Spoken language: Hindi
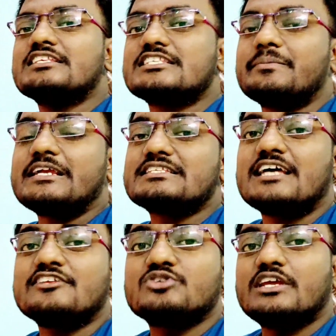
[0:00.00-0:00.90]
समय के
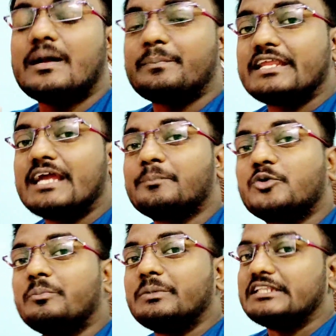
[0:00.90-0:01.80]
साथ जो है अपने आप को
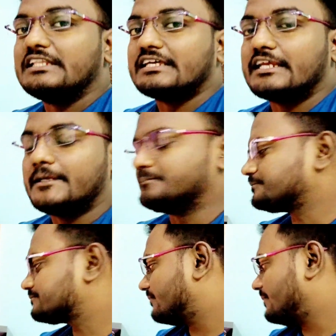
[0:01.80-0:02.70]
बदलते
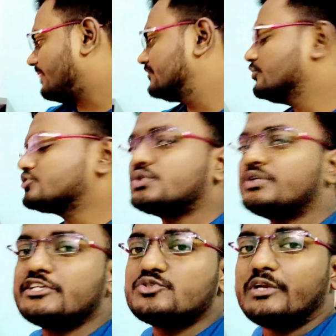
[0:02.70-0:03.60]
रहें दोस्तों ये
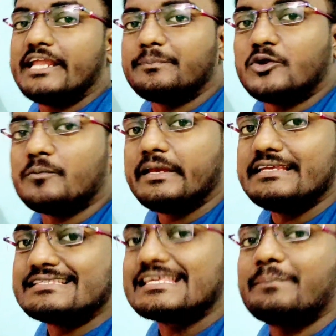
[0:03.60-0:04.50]
जो लैपटॉप है
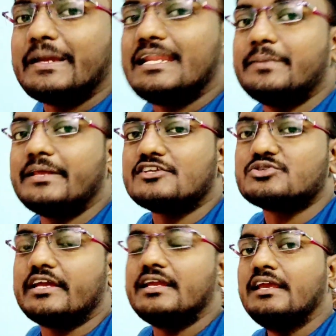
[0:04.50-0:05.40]
इसके पहले मेरा जो
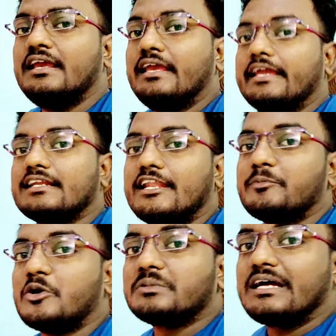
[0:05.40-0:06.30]
है एक
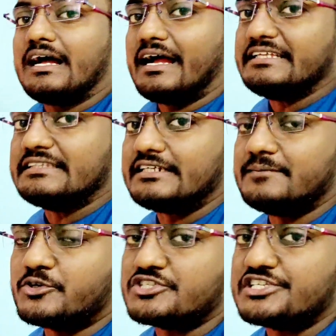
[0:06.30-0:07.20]
लैपटॉप था आई थ्री
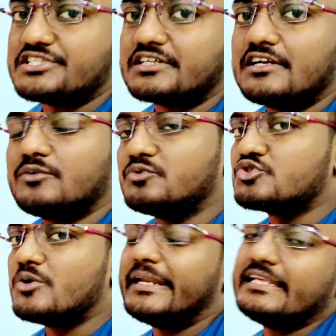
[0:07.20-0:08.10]
प्रोसेसर का
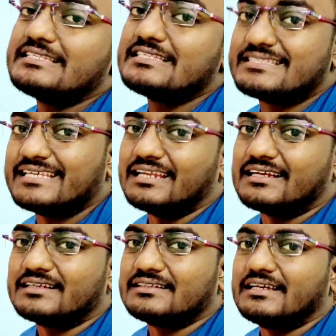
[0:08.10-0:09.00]
उसको मैंने सेल
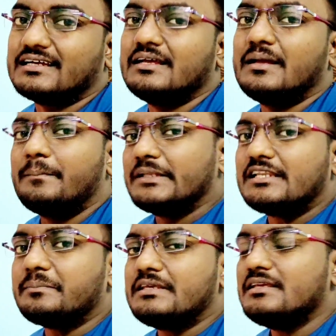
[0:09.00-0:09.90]
कर दिया मतलब
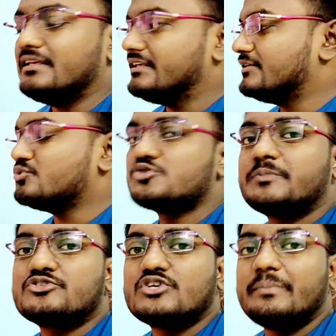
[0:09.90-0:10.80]
कि उस पर
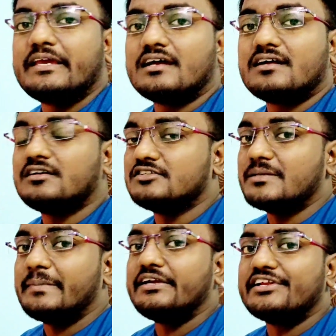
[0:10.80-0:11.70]
जो है मेरा जब
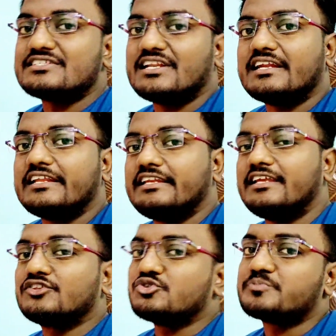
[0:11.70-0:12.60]
मैंने डी ले लिया
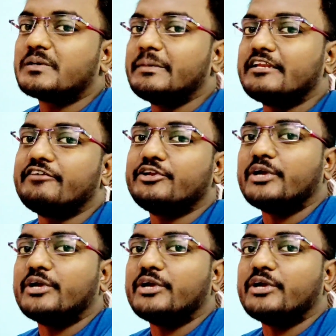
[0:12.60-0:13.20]
तो उस पर मेरी वीडियो